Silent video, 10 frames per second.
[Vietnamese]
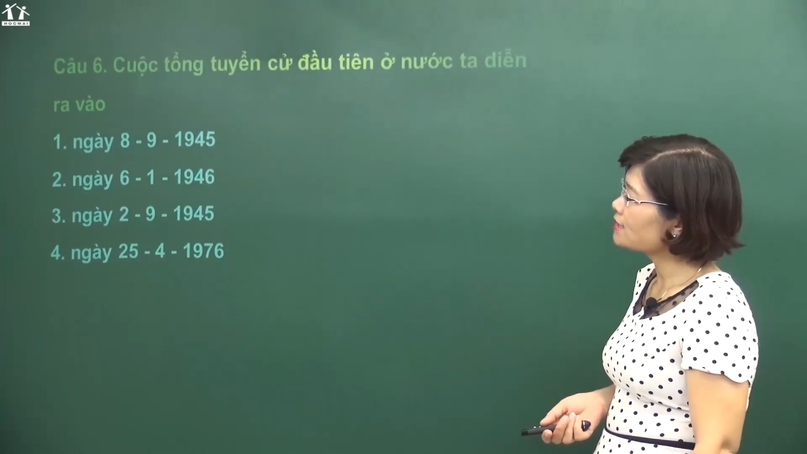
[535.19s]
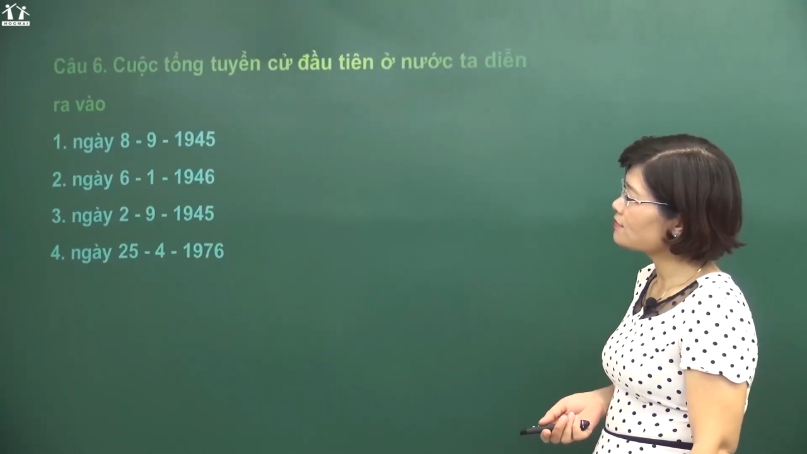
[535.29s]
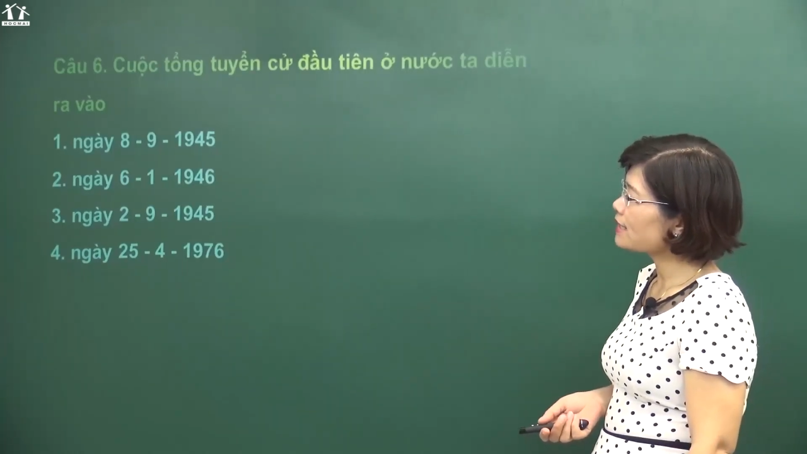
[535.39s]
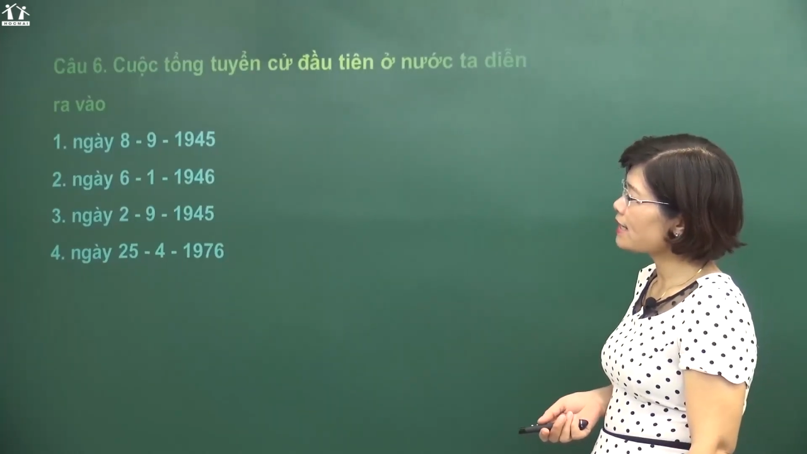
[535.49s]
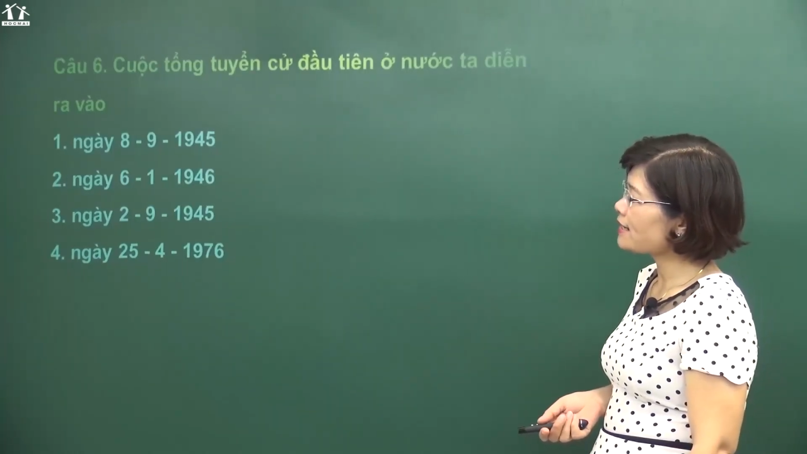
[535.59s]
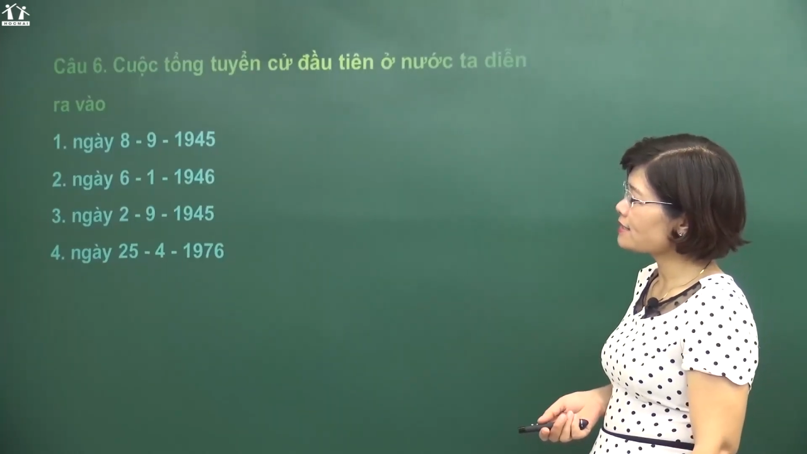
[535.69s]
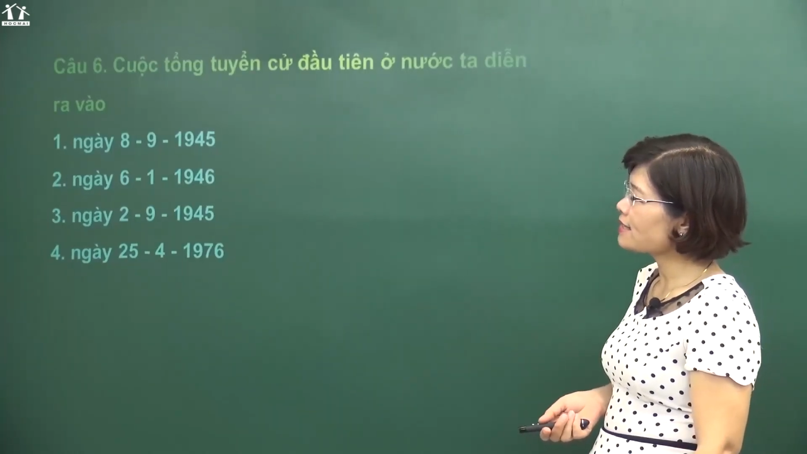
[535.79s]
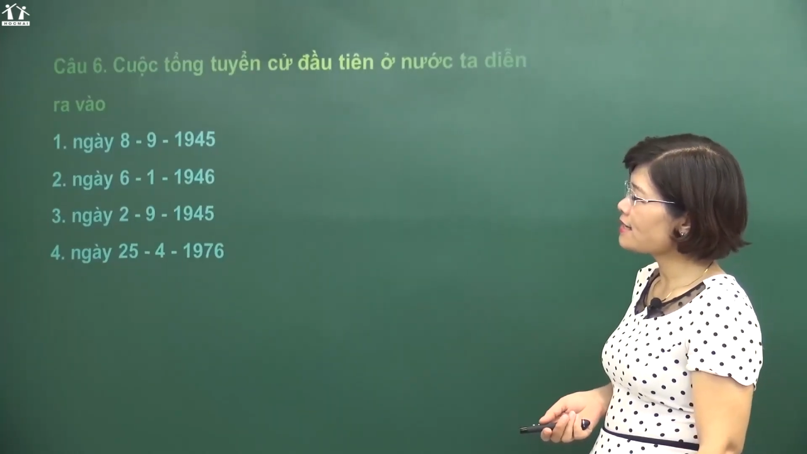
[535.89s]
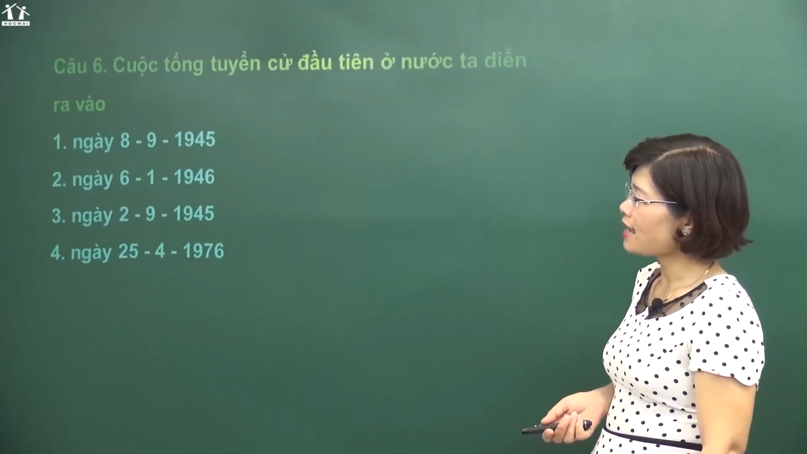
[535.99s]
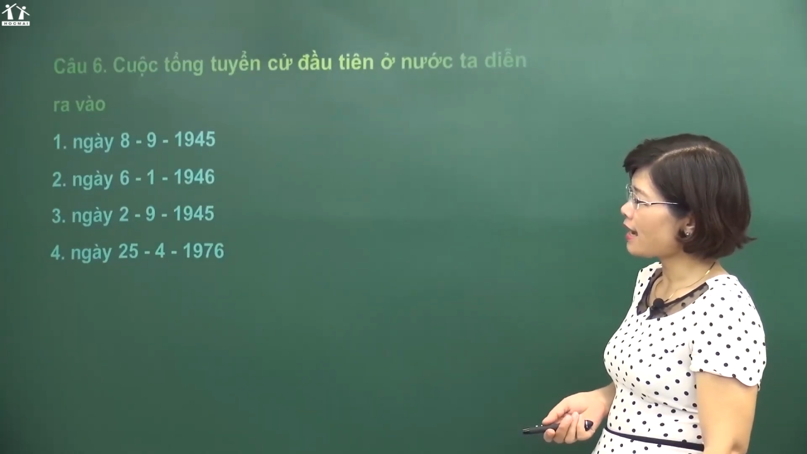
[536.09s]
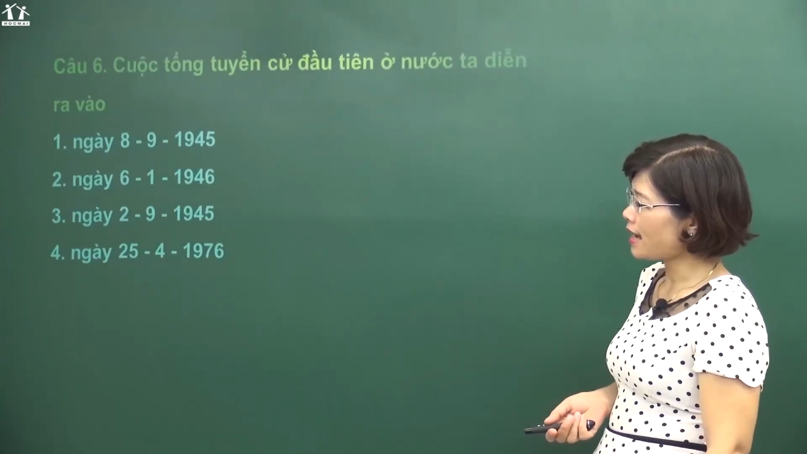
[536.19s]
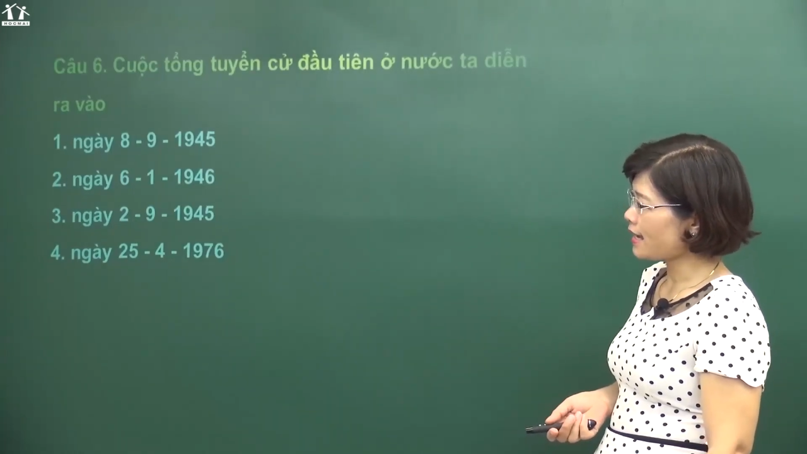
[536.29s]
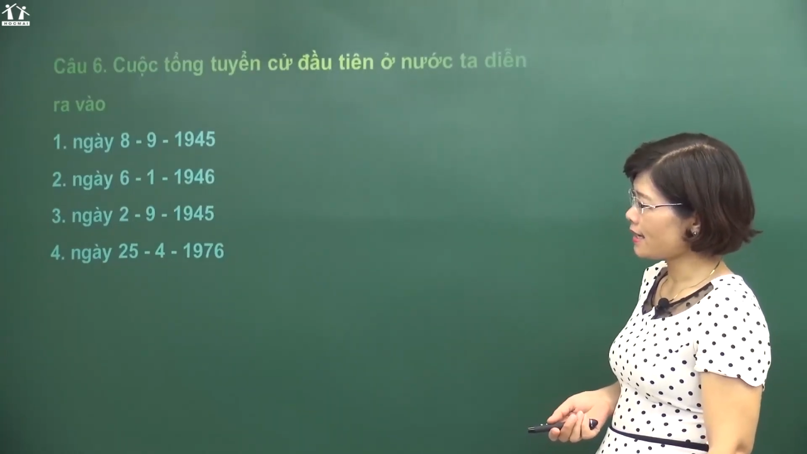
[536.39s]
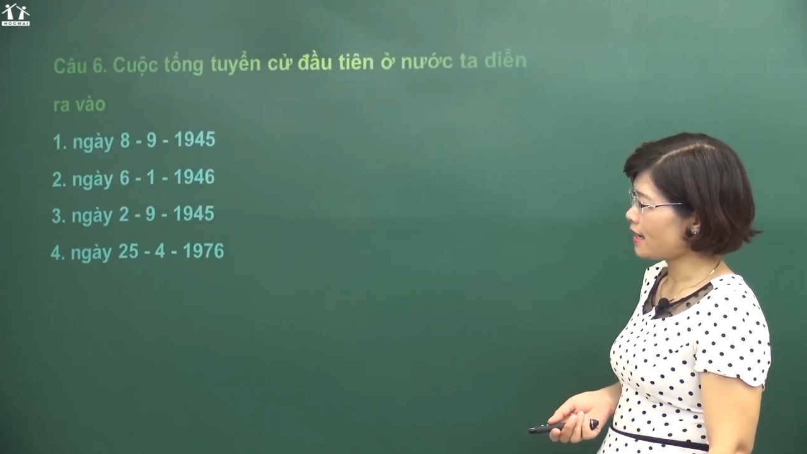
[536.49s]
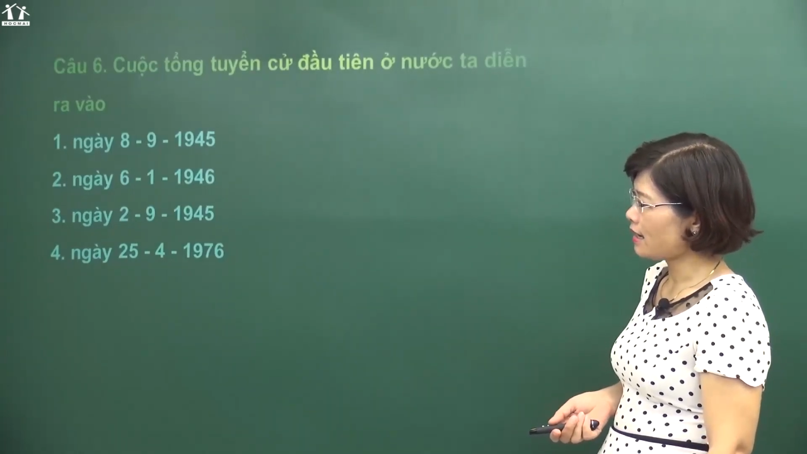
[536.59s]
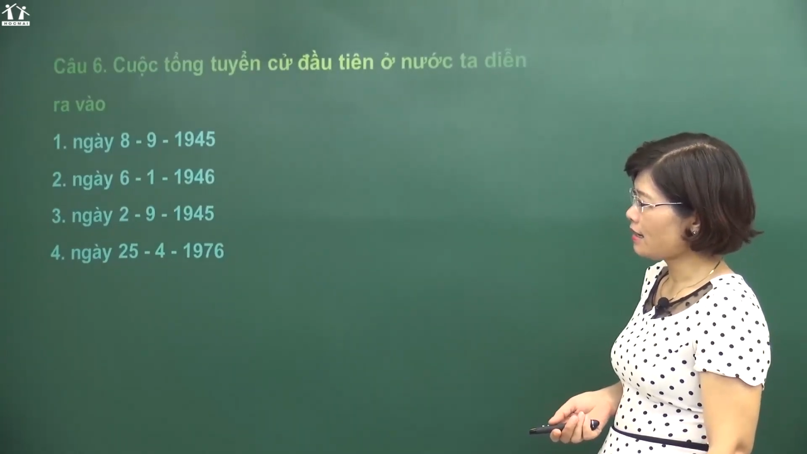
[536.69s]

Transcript: chúng ta thấy đây là ngày à,